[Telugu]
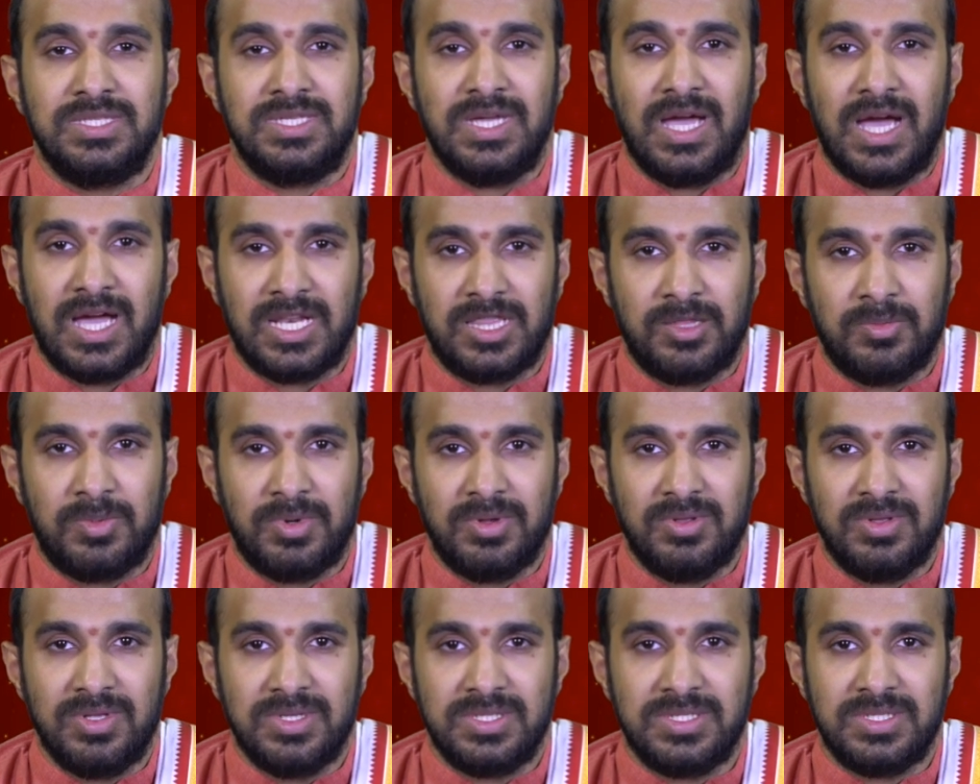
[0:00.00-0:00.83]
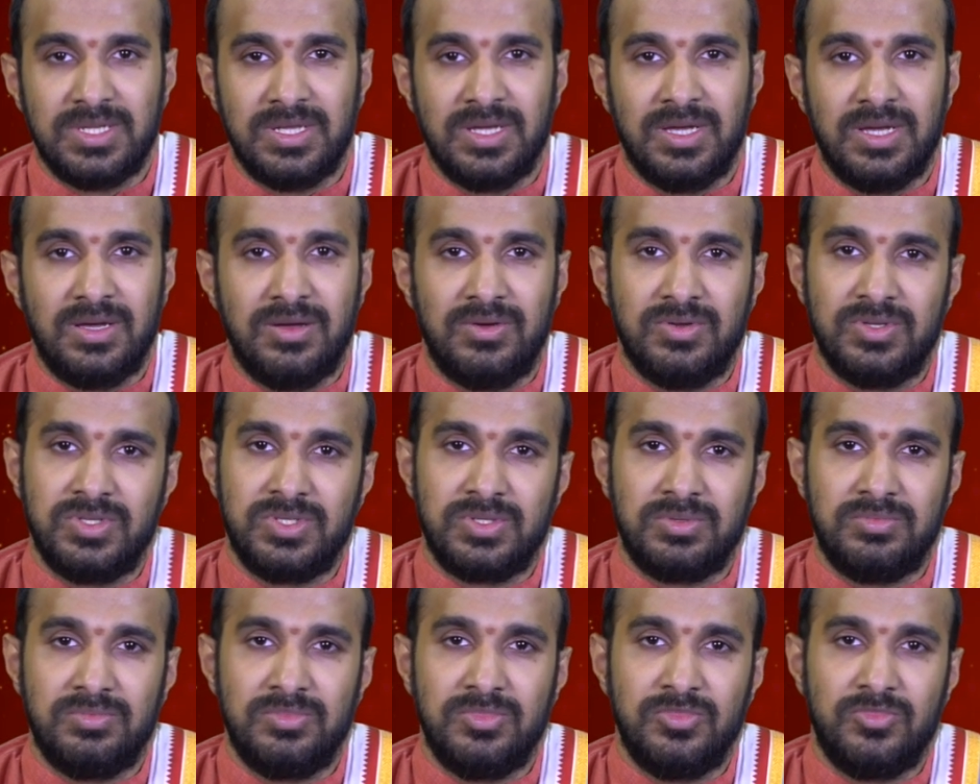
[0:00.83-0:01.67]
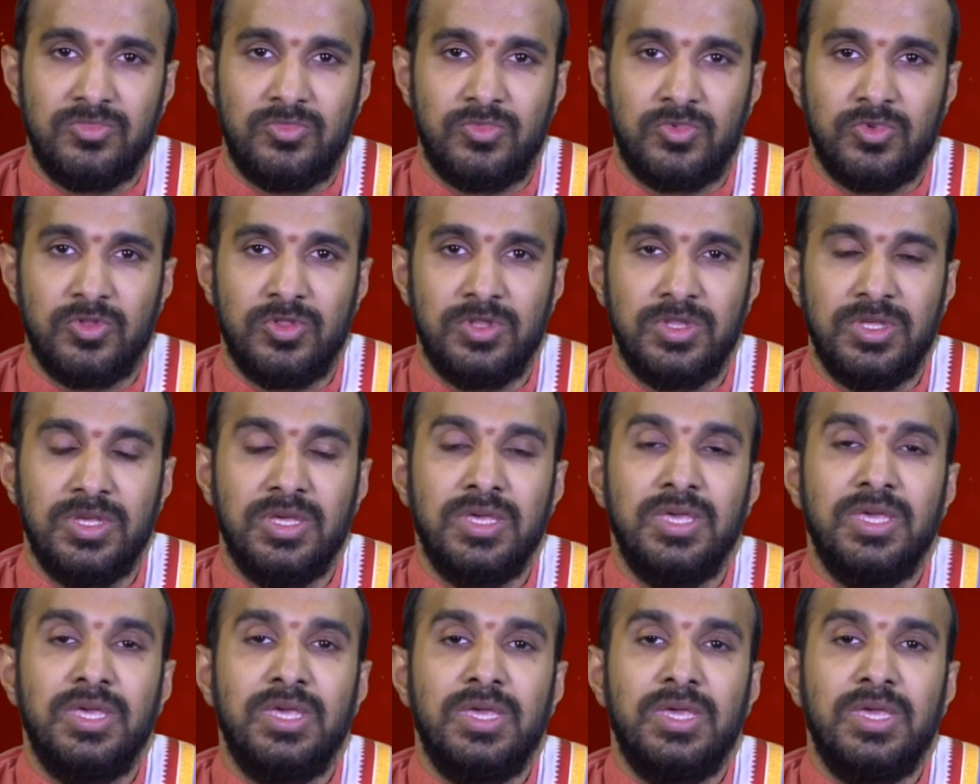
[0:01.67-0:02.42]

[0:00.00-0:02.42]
జాగ్రత్త పడవలసిన అవసరం ఉంటుంది